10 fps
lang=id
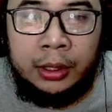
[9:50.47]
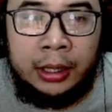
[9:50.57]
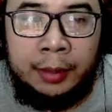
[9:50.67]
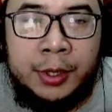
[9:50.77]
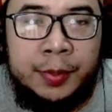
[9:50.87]
dan
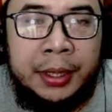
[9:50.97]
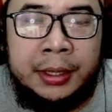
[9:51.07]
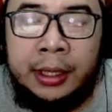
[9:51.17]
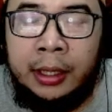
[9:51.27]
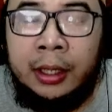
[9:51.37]
abis mainin
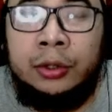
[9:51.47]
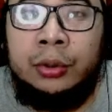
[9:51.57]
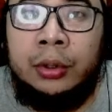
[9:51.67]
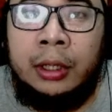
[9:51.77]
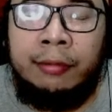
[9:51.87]
sekali
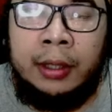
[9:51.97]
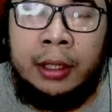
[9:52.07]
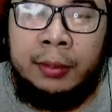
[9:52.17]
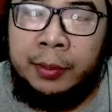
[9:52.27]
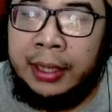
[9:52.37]
langsung level
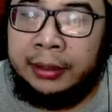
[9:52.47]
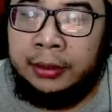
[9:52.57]
15